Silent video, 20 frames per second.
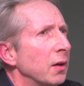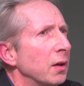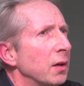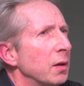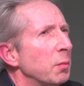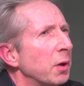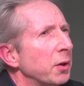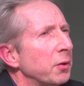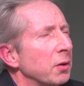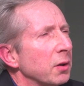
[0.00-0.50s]

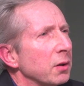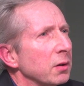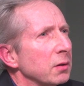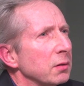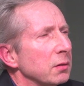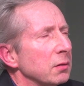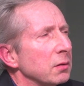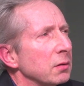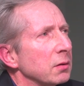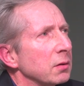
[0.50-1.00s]
immer noch
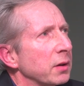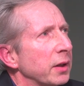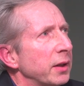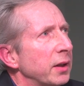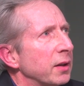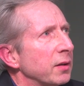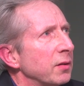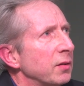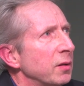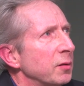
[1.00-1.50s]

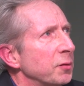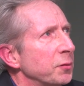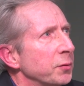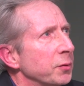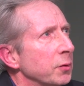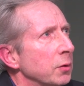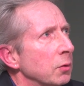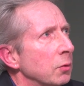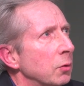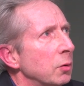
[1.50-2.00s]
relativ
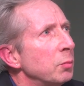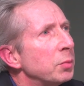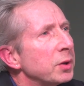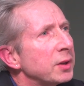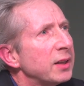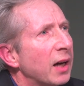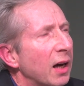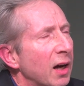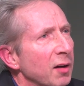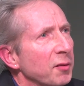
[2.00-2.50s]

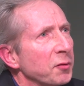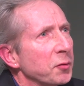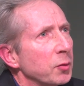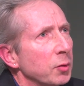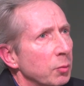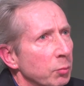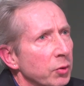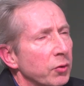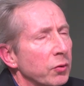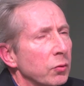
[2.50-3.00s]
unbedarft
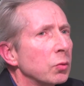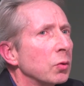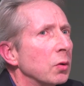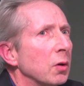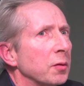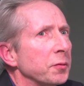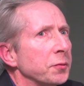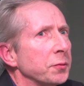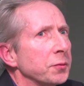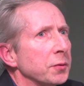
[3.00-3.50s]
in Bezug
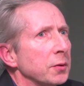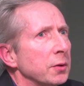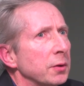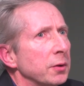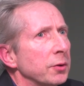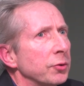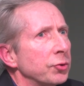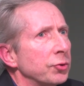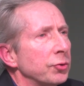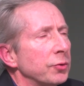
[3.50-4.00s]
auf
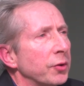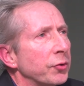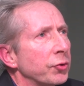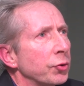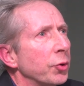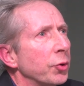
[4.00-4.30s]
die, das